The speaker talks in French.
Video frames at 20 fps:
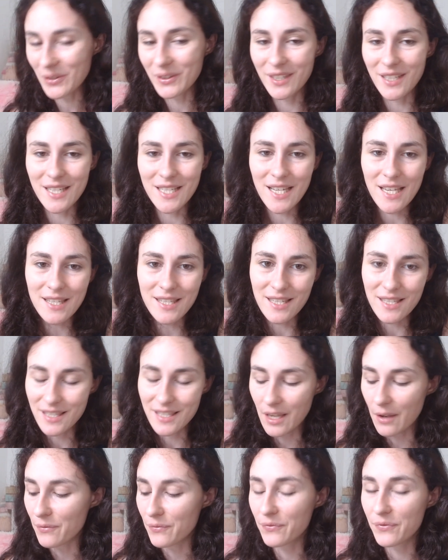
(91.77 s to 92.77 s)
Déjà, c'est
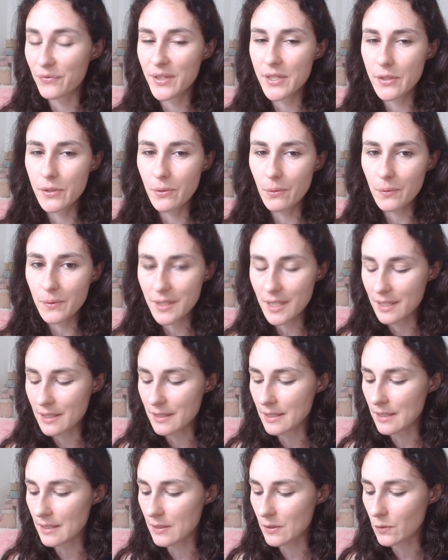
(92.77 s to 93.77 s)
sa vision,
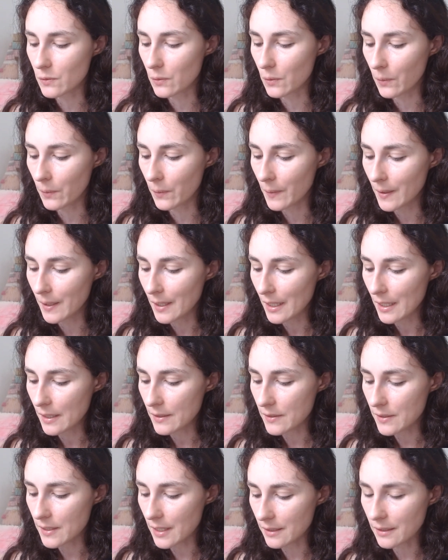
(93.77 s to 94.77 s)
c'est ce,
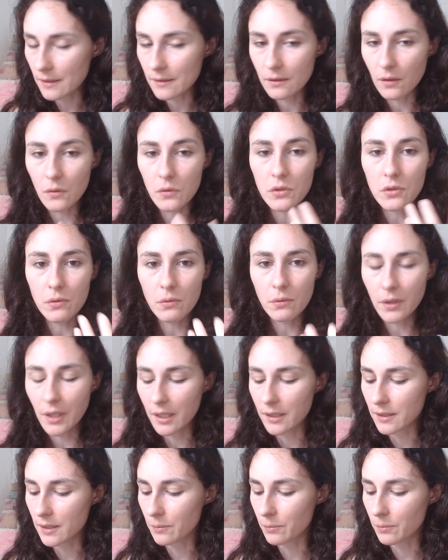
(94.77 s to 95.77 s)
cette intention qui a
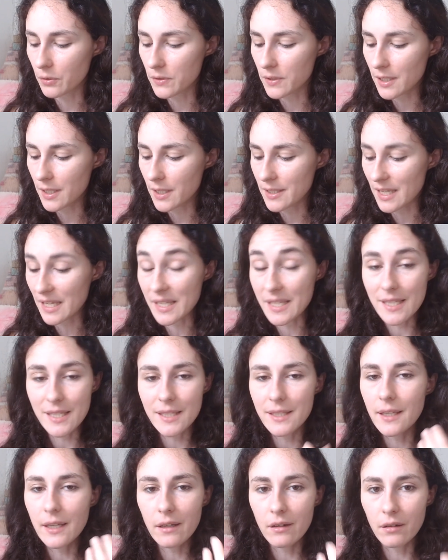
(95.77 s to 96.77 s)
été posée, cette
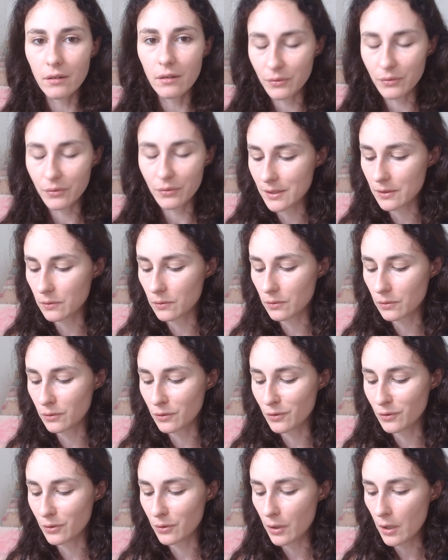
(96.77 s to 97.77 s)
idée en fait
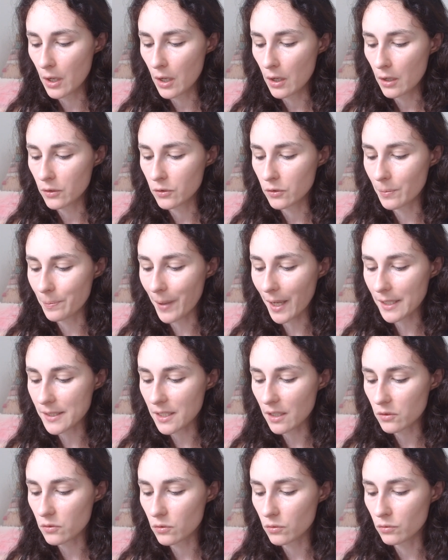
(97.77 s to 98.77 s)
de,
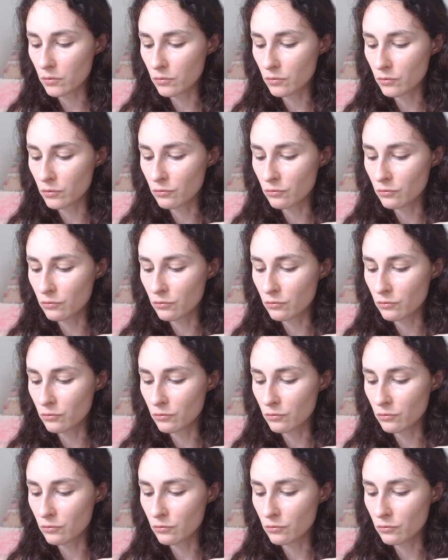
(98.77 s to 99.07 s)
partir du,